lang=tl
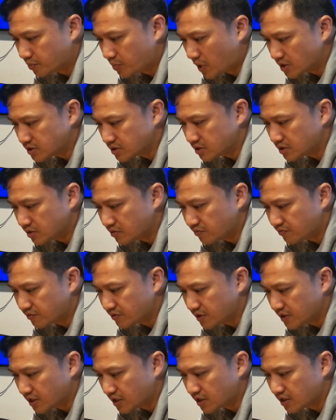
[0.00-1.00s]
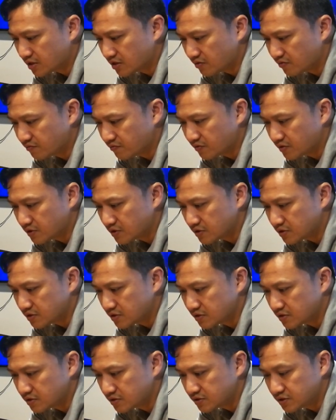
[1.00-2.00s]
positive and negative
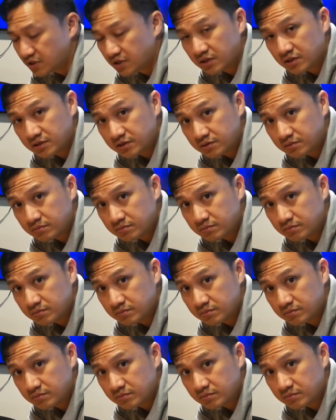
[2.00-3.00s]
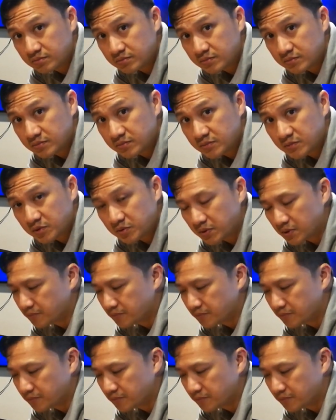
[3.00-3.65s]
shield. Di ba?